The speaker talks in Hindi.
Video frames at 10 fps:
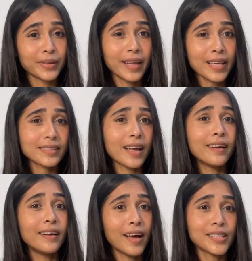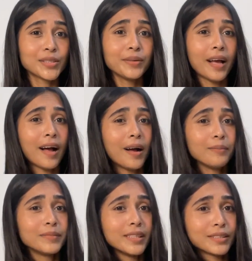सो नेक्स्ट एंड लास्ट वी
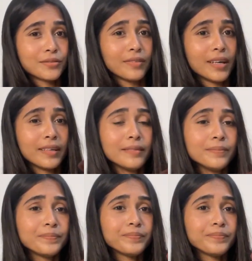हैव दिस वन